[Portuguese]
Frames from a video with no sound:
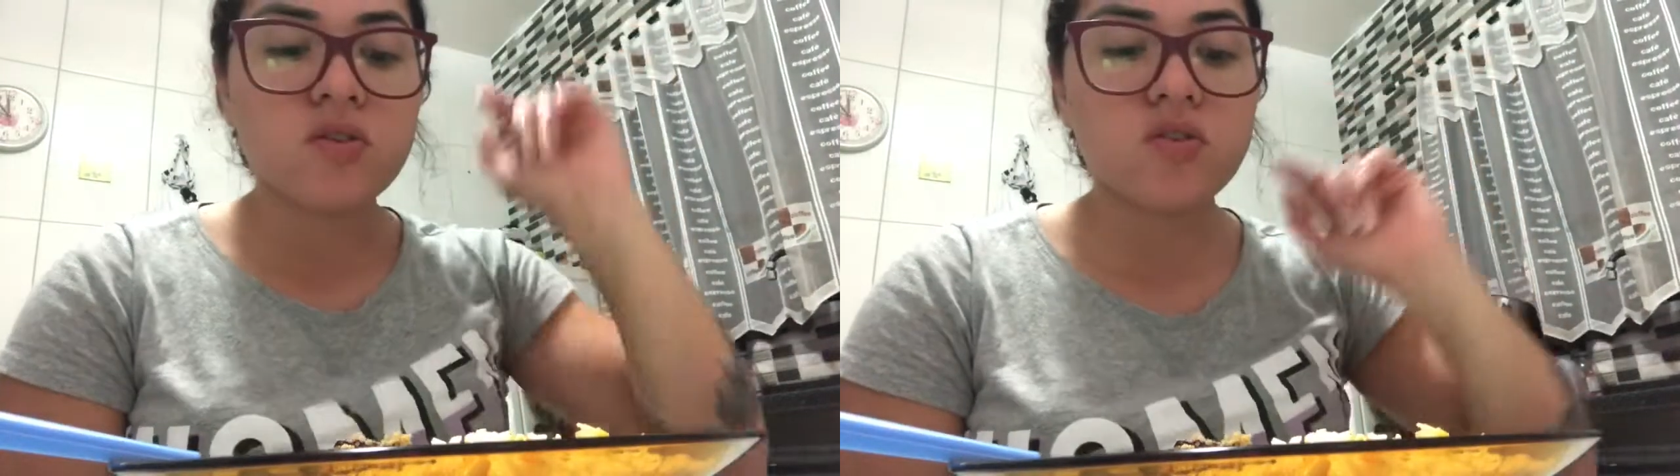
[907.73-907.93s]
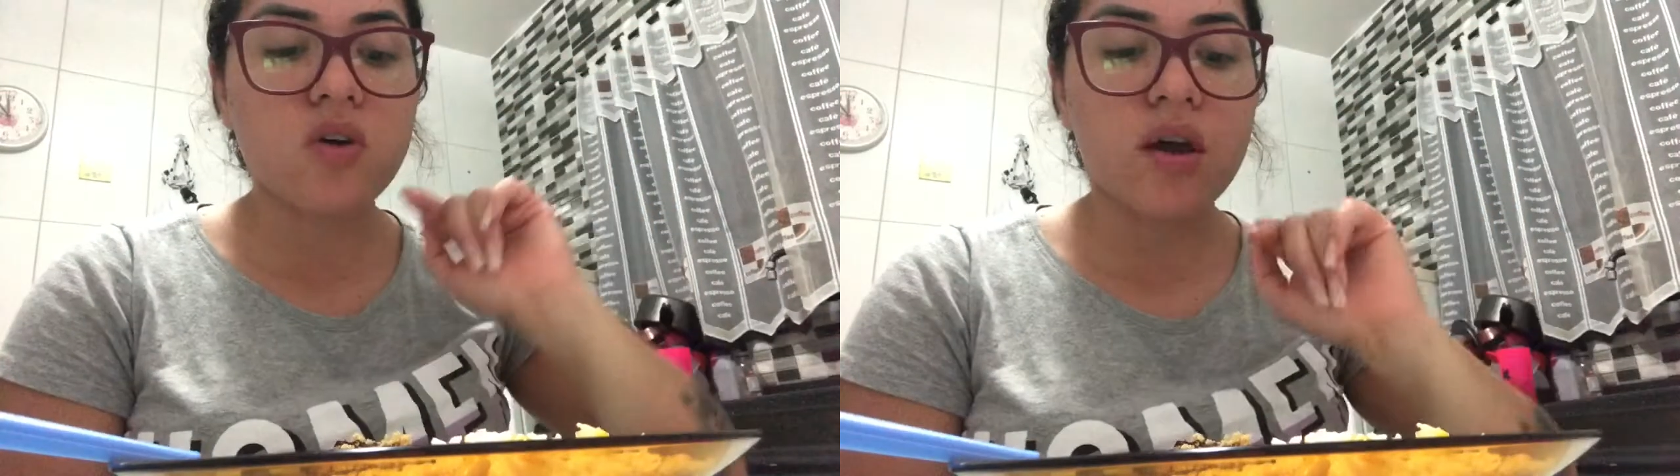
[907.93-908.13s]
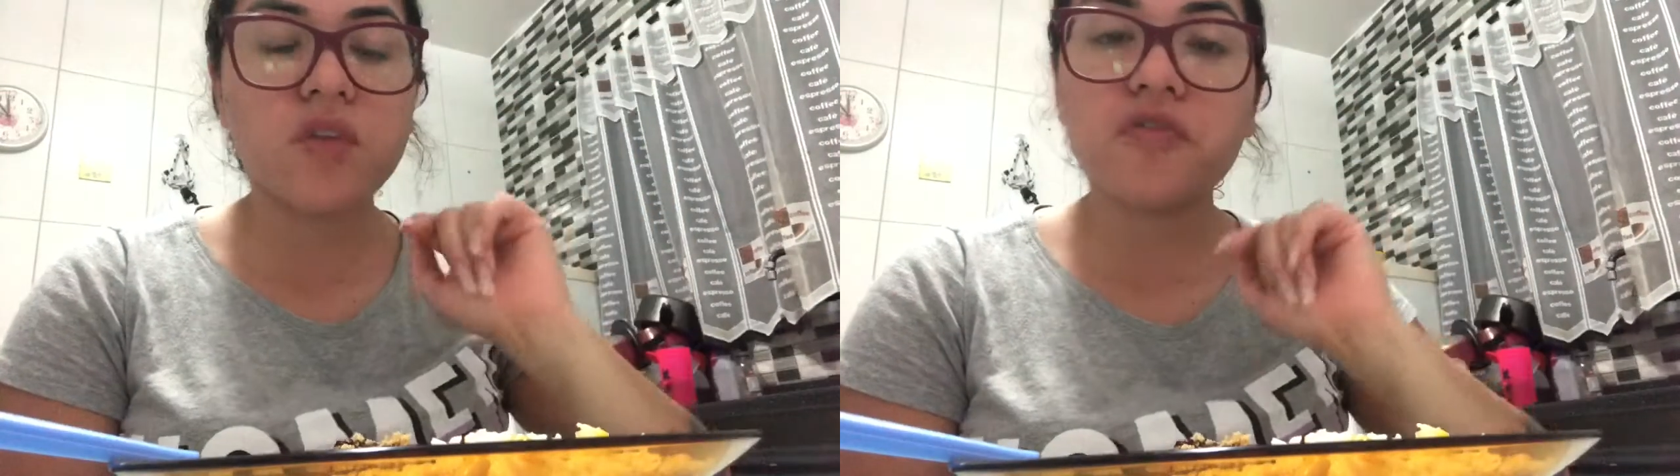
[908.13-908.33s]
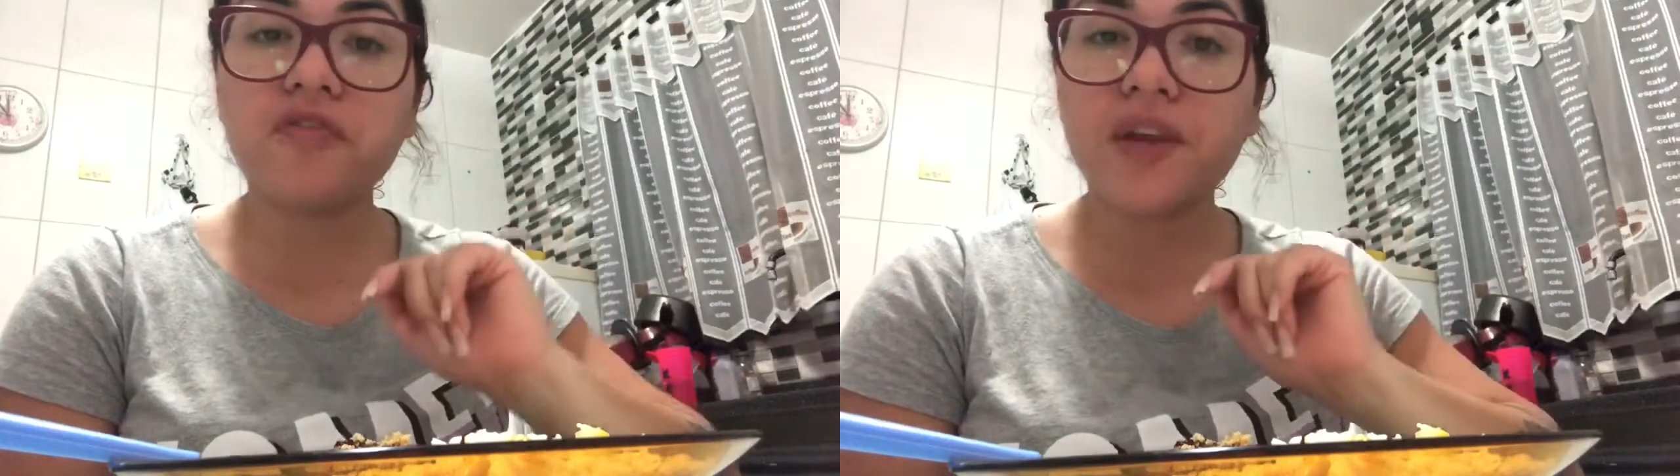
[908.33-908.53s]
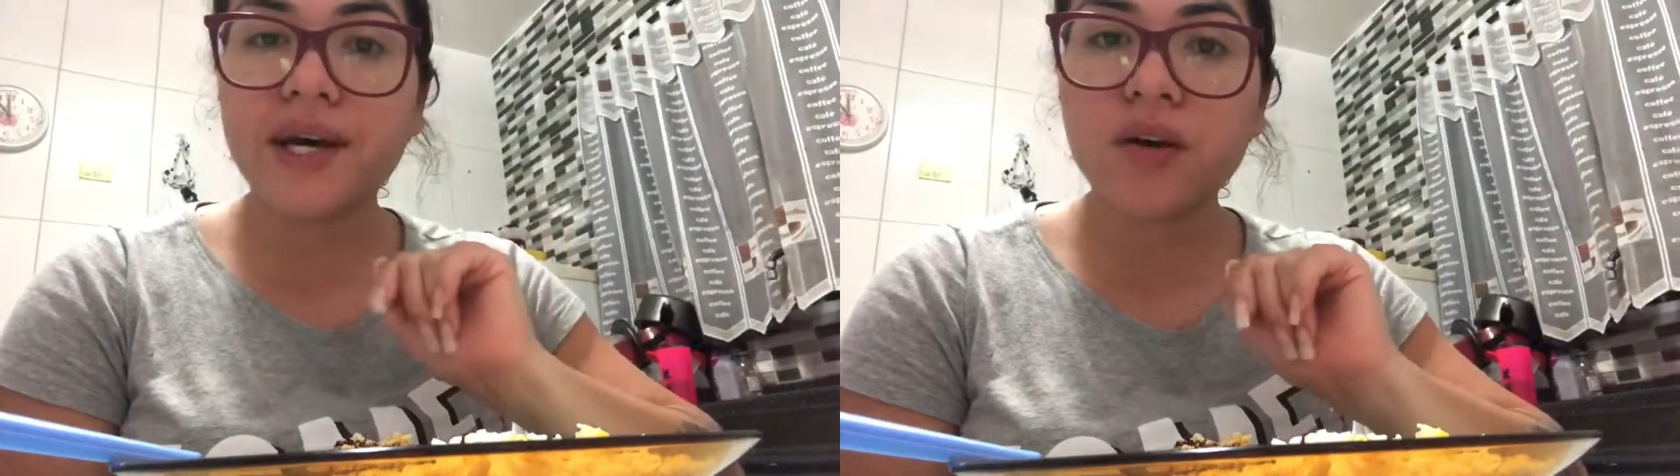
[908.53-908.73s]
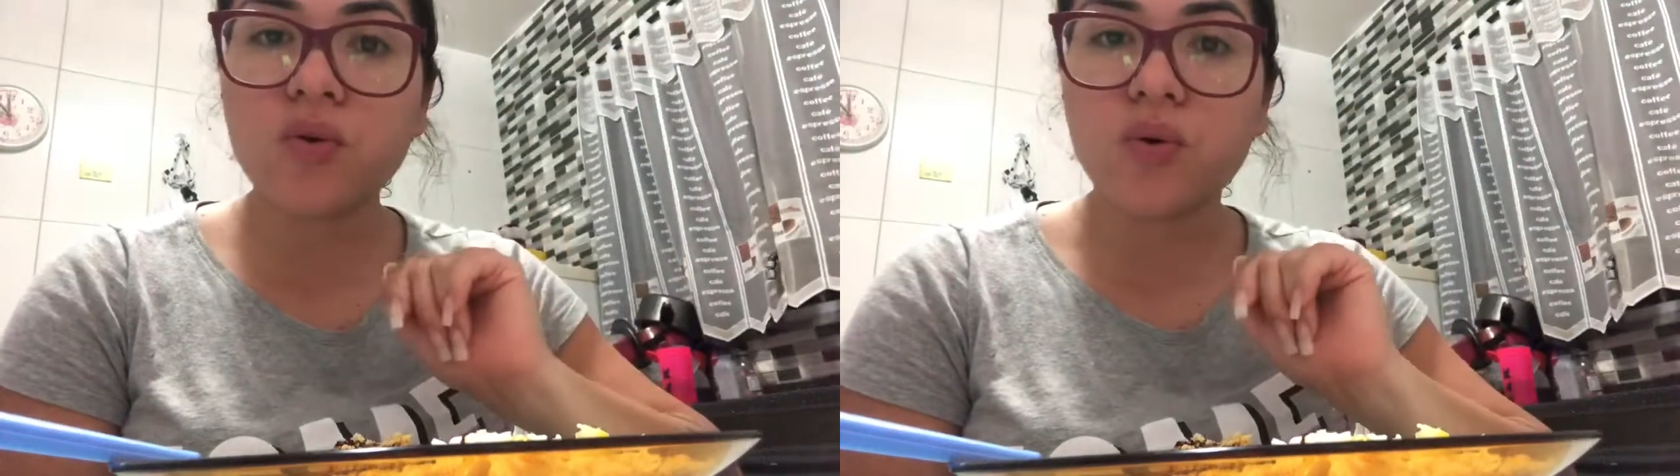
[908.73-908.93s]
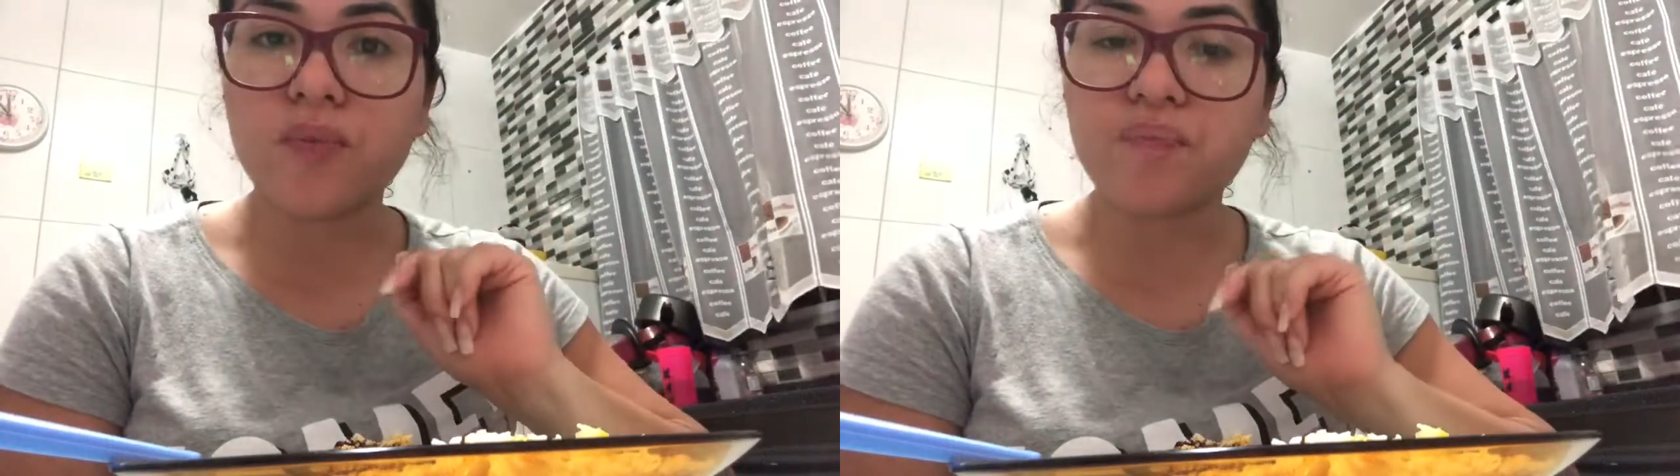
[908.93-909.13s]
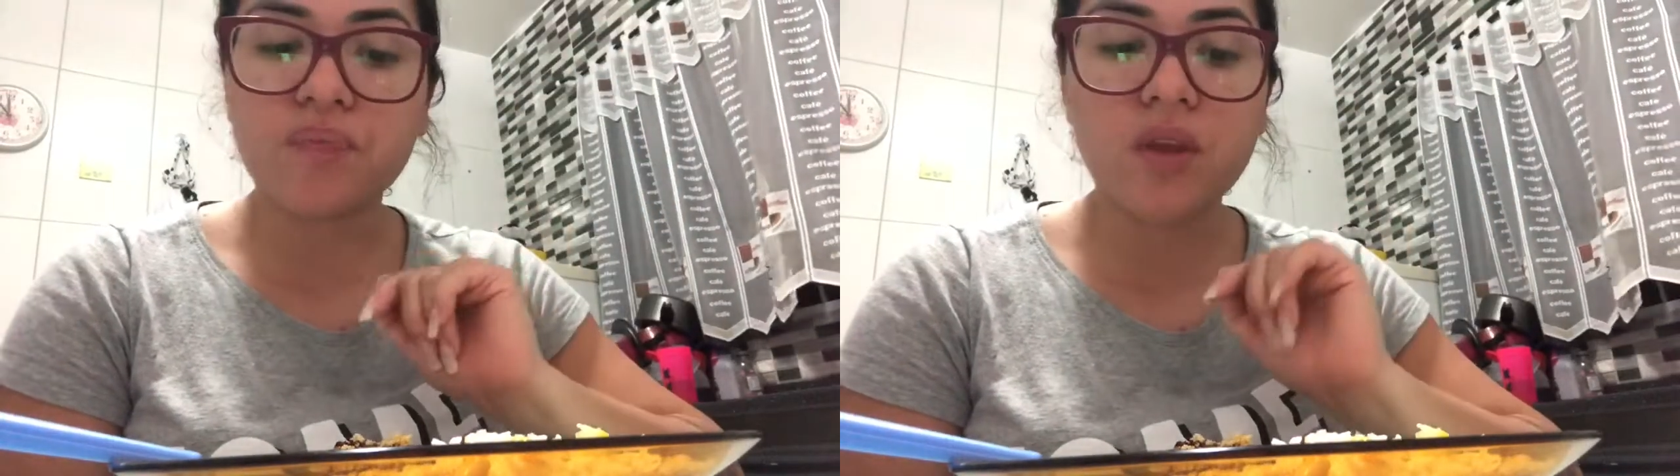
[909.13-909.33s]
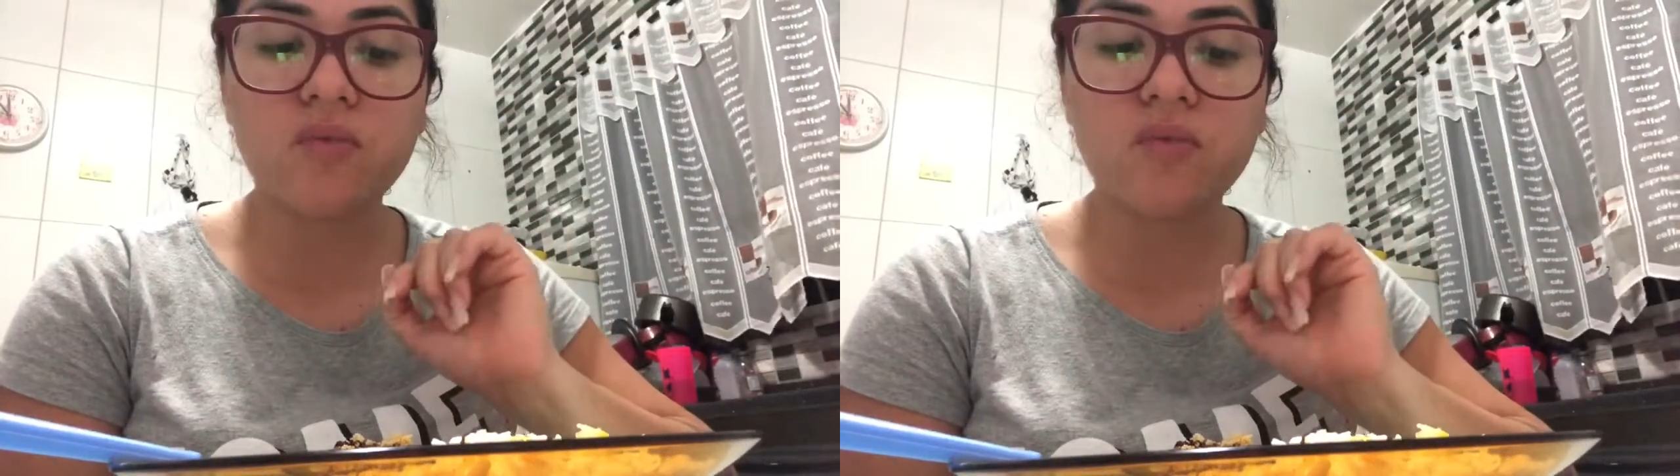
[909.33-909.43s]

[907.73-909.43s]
Só que no frango